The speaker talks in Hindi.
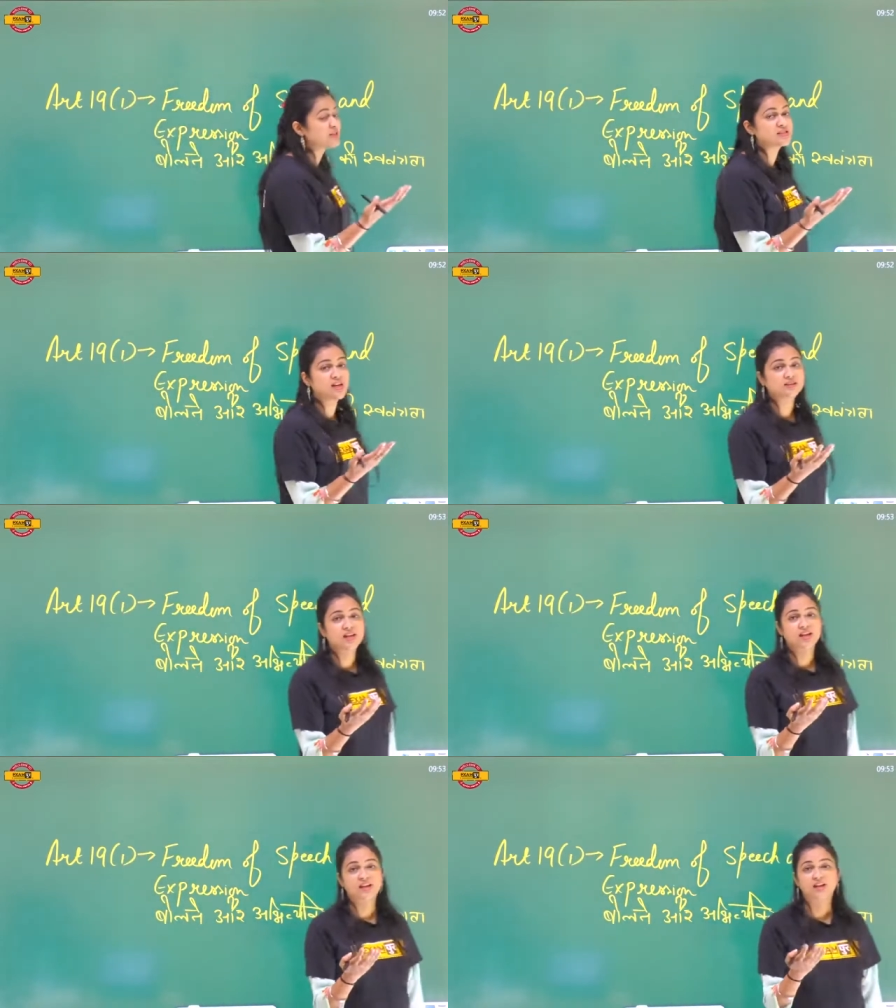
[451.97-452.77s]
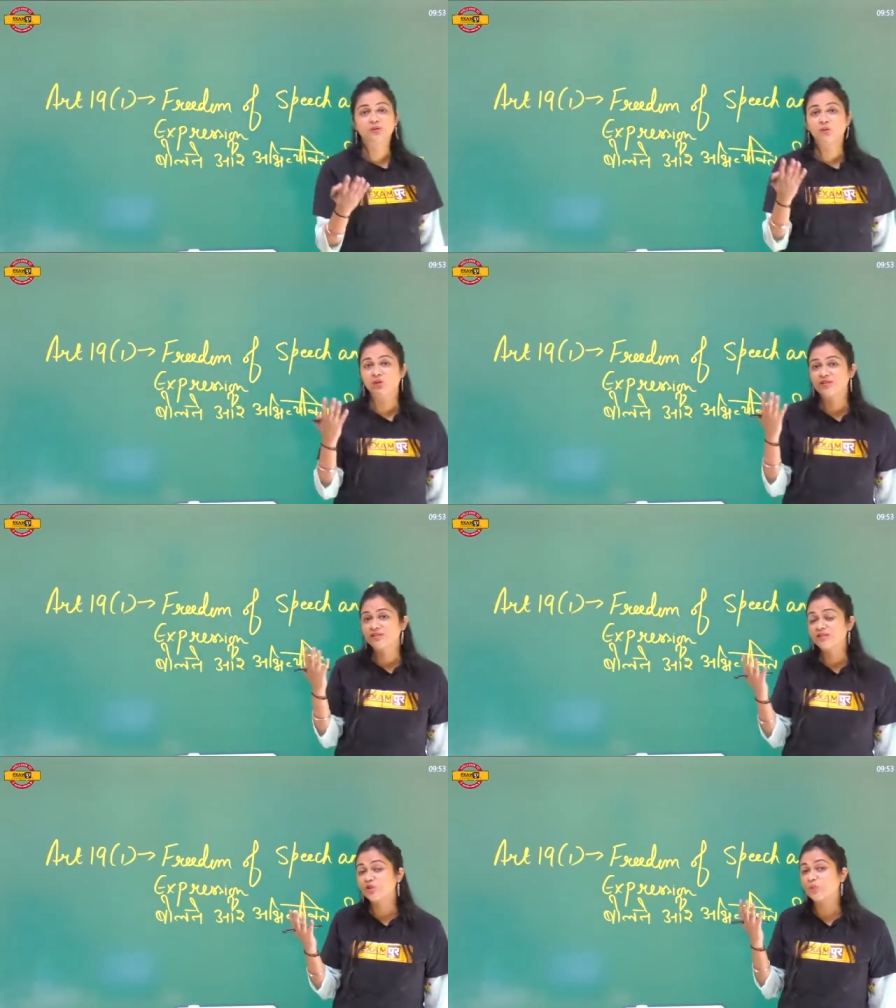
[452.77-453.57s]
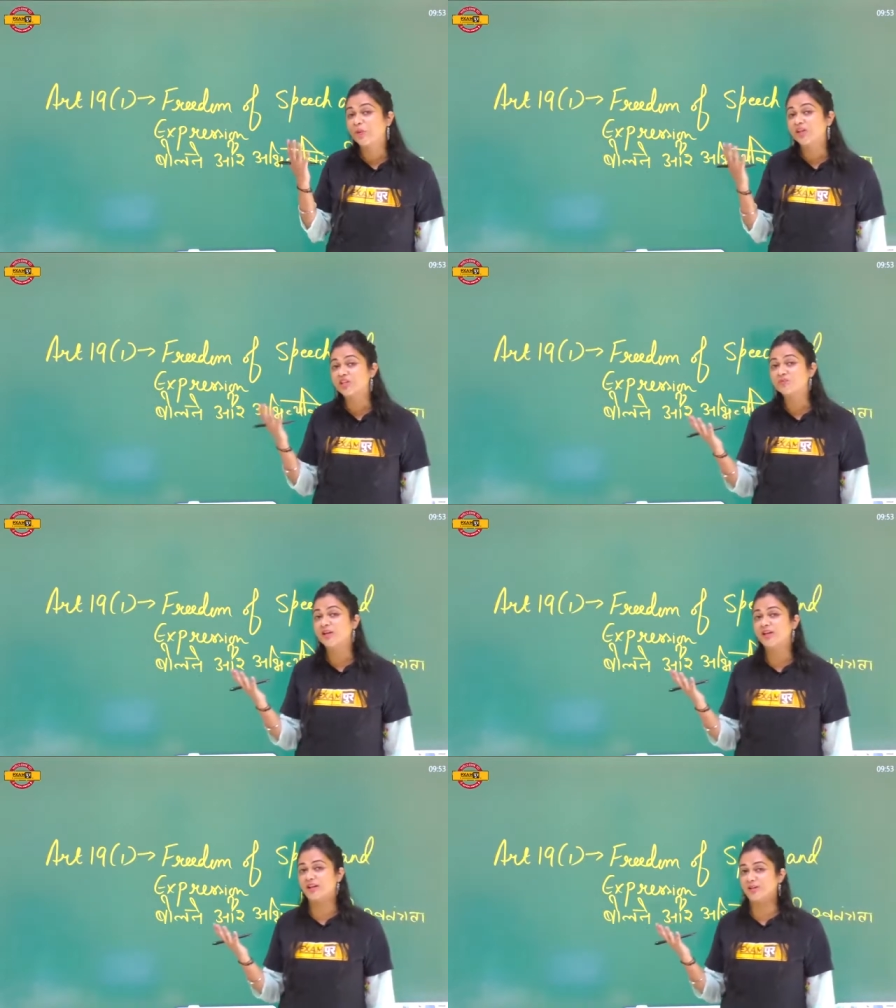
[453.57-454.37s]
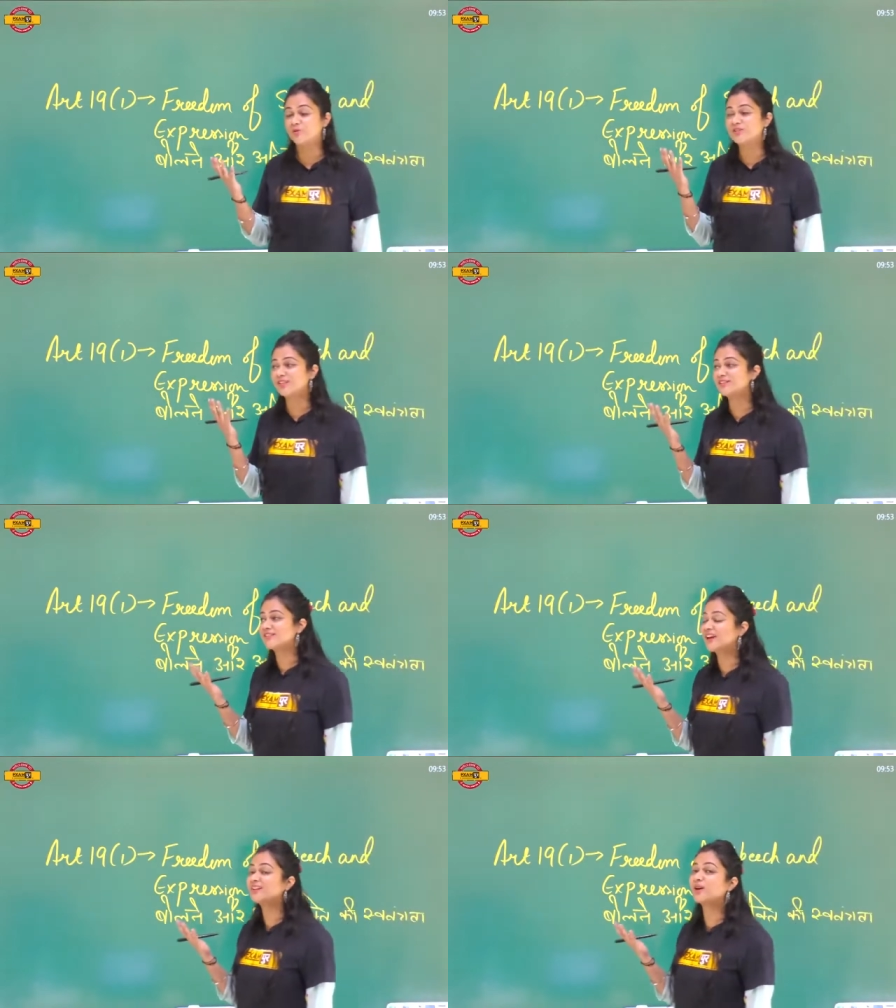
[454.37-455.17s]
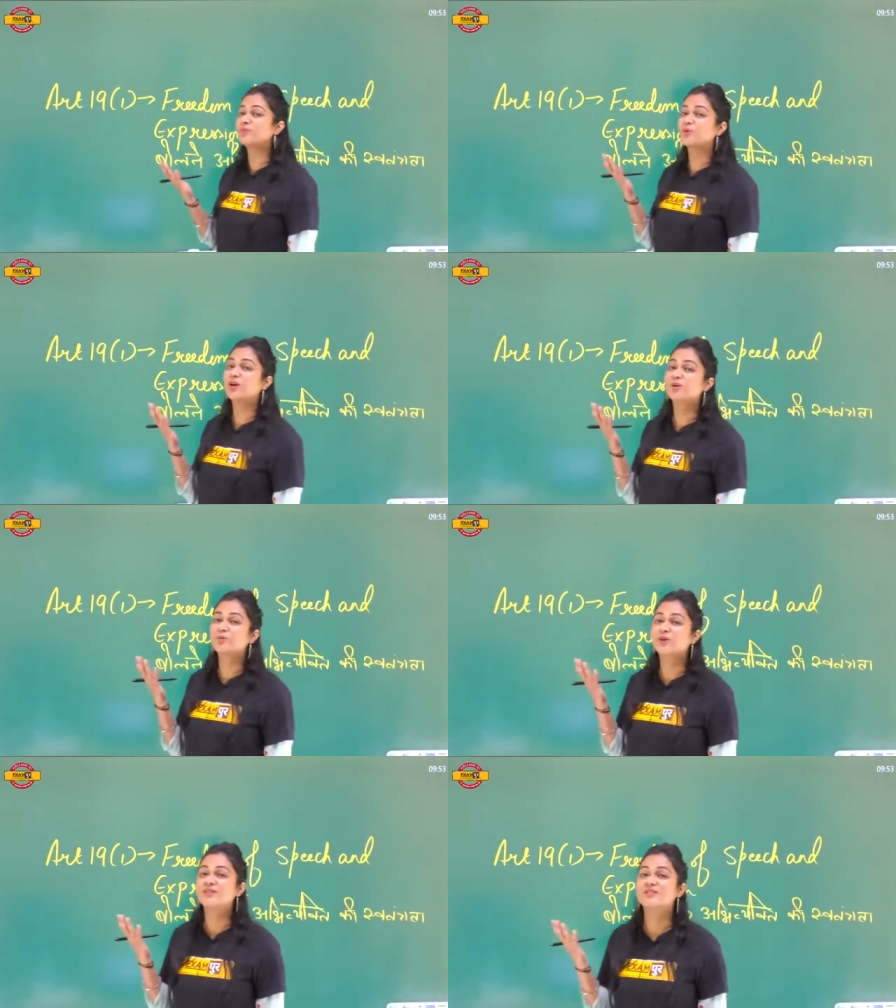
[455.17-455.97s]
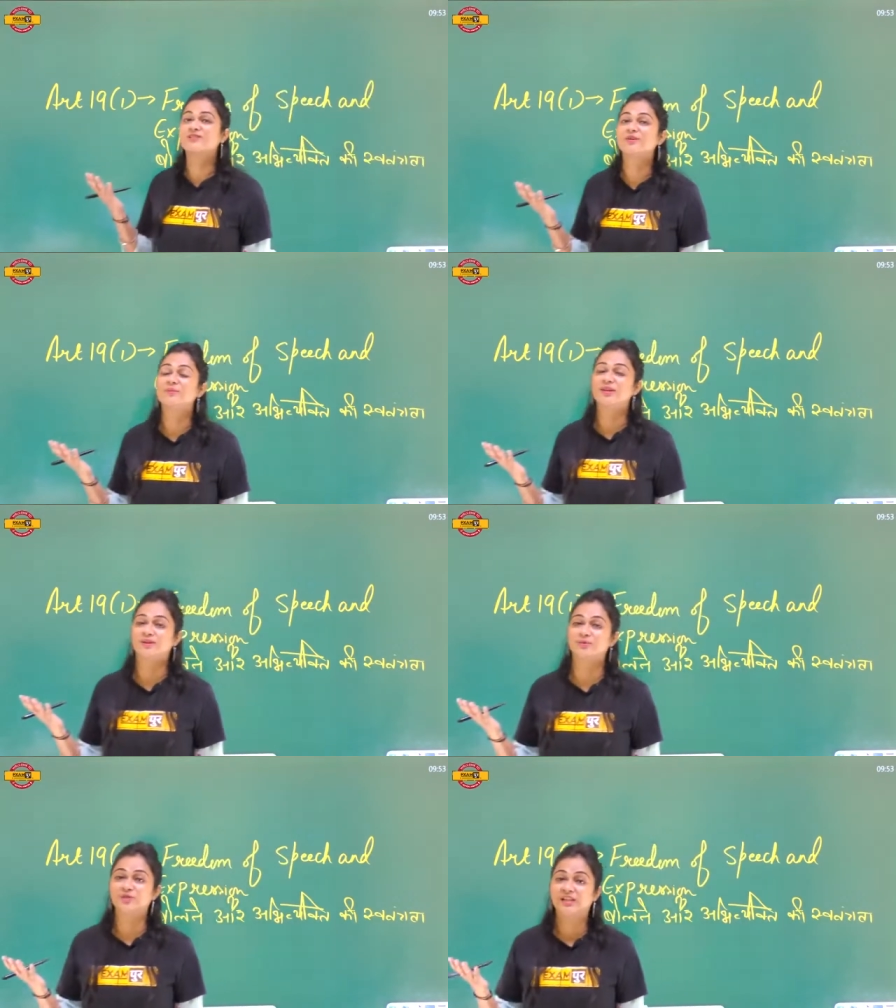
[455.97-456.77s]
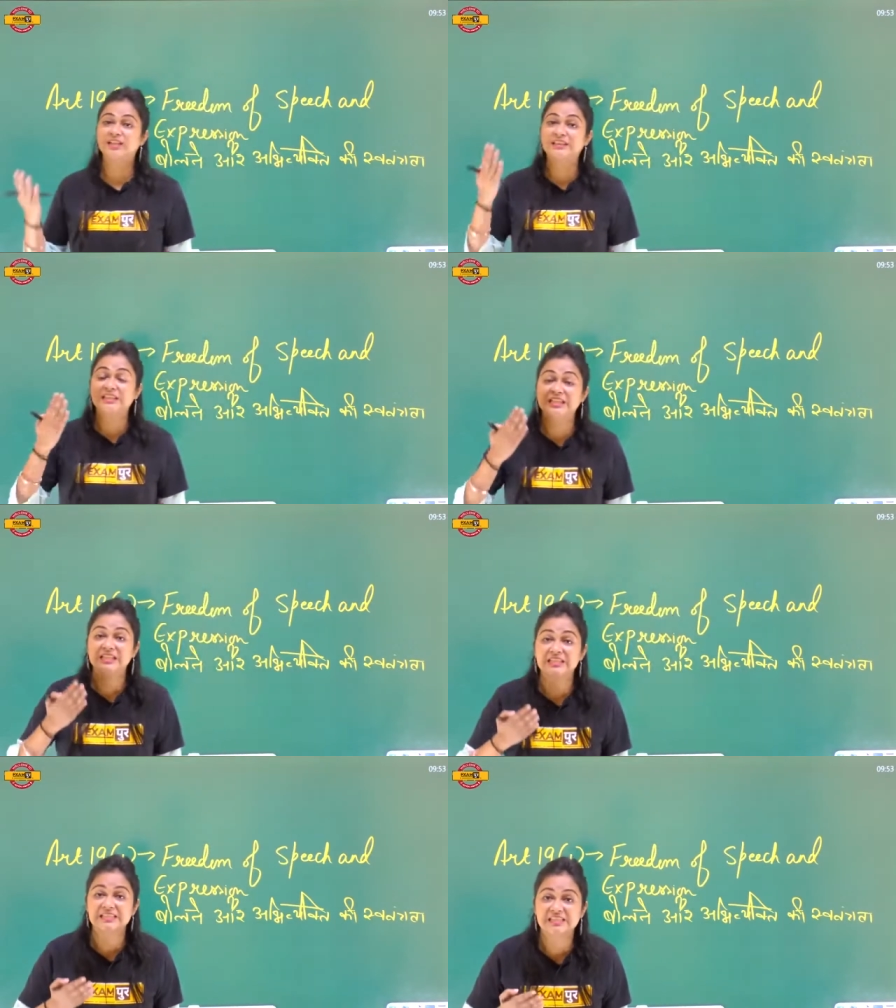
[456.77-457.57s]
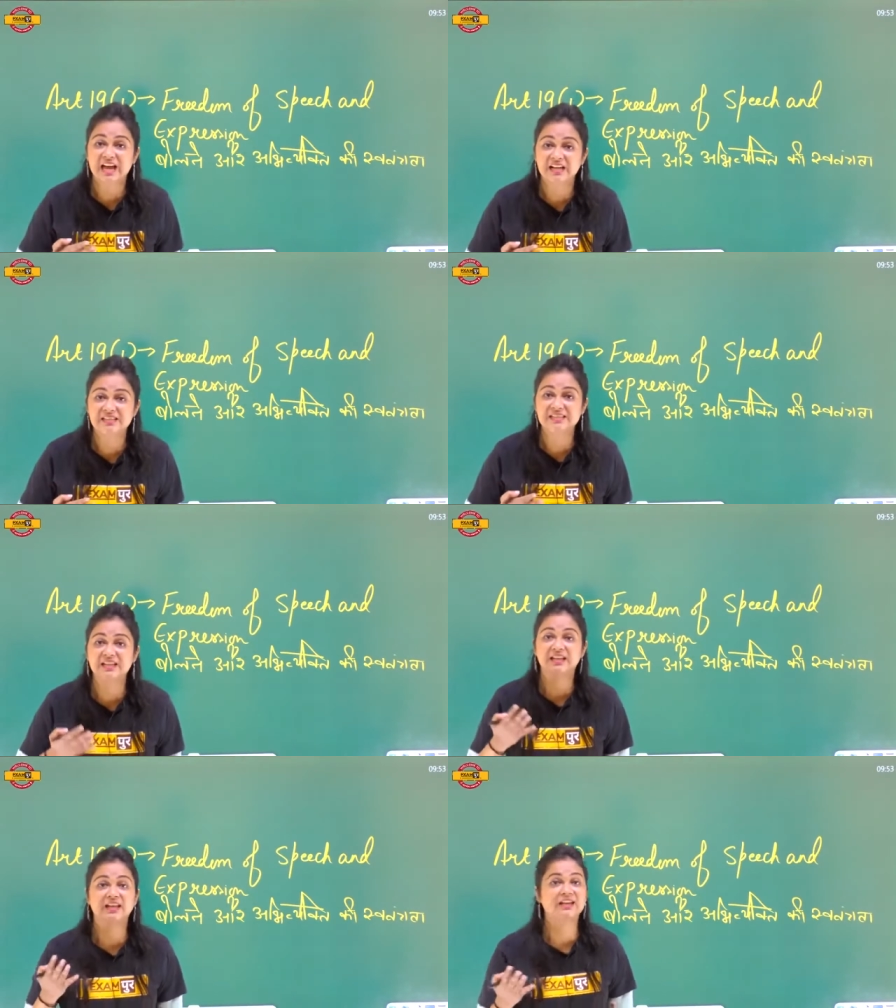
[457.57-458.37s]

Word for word: लग जाता है ना तो इसकी जो पनिशमेंट है उससे इंसान का पूरा का पूरा जीवन भी खत्म हो जाता है तीन साल से